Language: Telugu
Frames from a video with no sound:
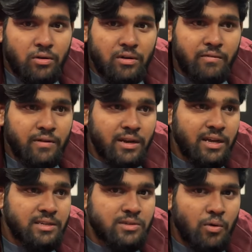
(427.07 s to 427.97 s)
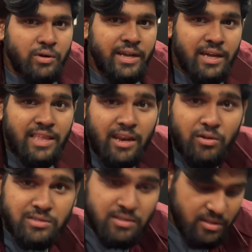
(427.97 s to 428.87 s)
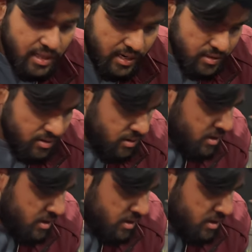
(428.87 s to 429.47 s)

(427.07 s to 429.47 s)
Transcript: ఉండడం వల్ల సౌండింగ్ అది ఎలా వస్తుందో తెలీదు